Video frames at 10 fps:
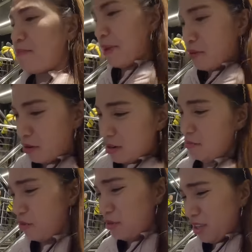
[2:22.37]
Pero alam
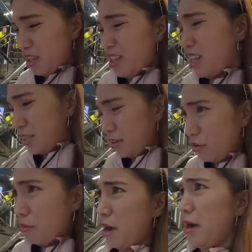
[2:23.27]
mo, hindi
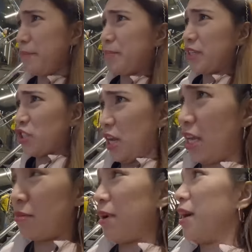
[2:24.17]
ko
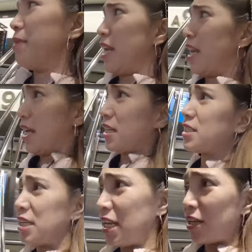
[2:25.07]
ma-appreciate mga maninay
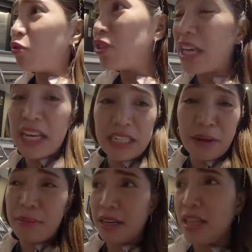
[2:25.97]
kasi kunti lang
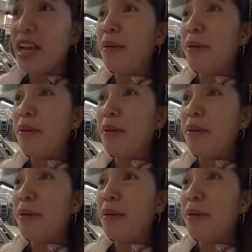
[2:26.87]
naman.